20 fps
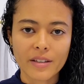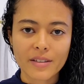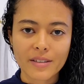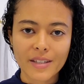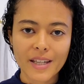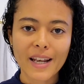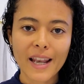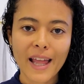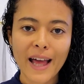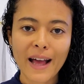เส
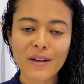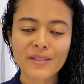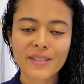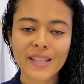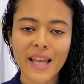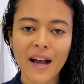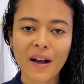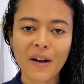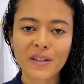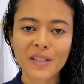ร็จแล้ว
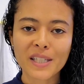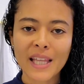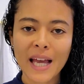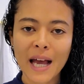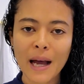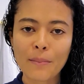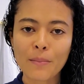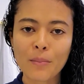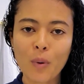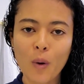สาก็จะ
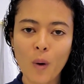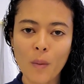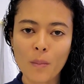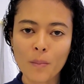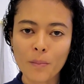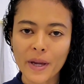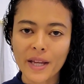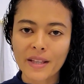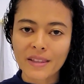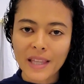ทำผม
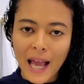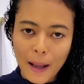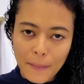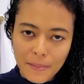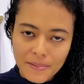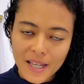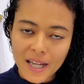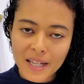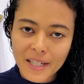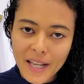เป็น
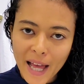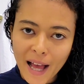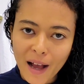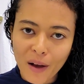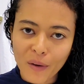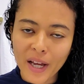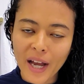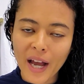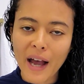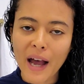upside down
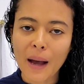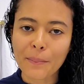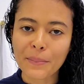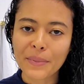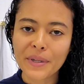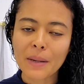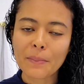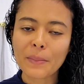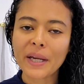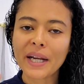นะคะ
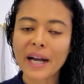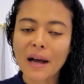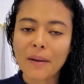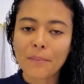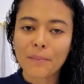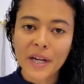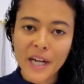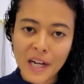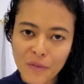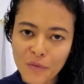เพื่อเป็นการ
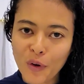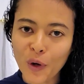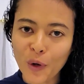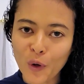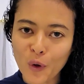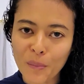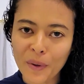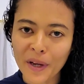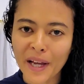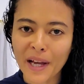เพิ่มวอล
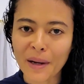ลุ่มให้